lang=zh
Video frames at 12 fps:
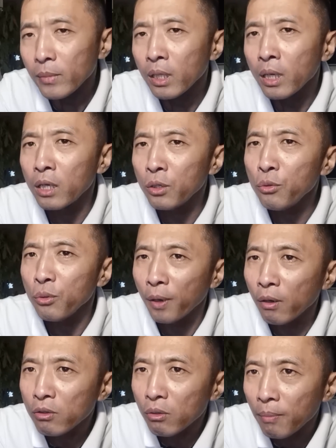可是女
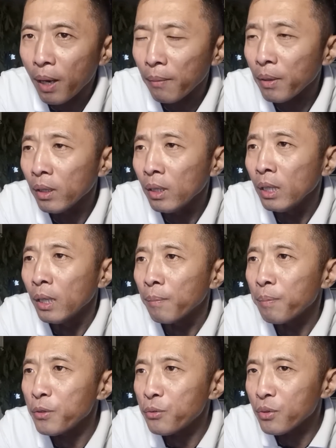朋友怎么办呢？
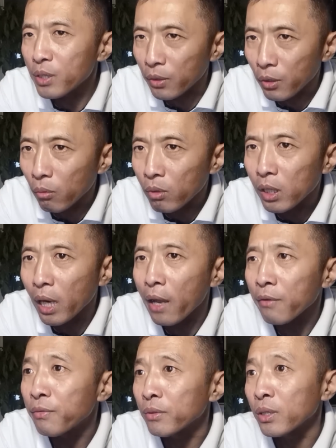必须忍痛割爱，
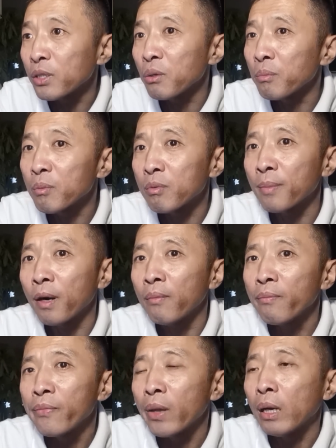否则小命不保
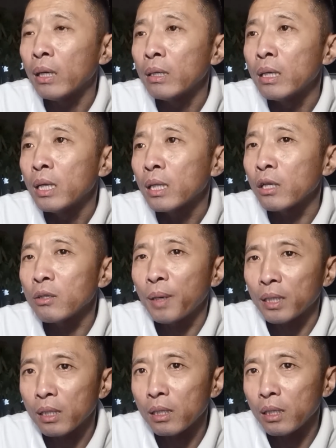啊！他就
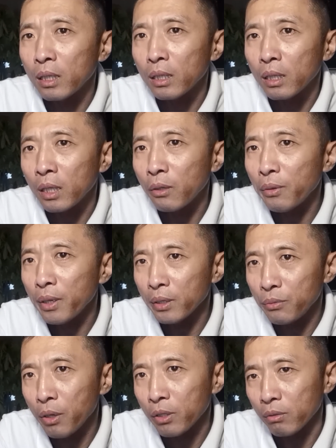把这个林林慧给
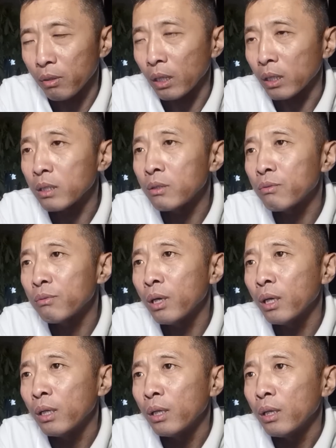约出来，跟他说
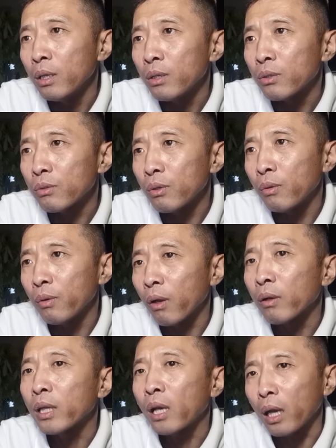说我
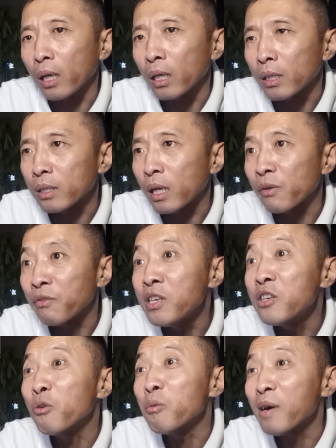要离开了，咱俩分
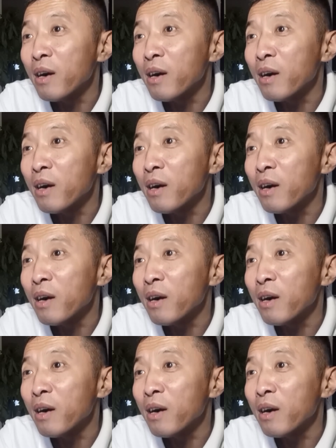手吧。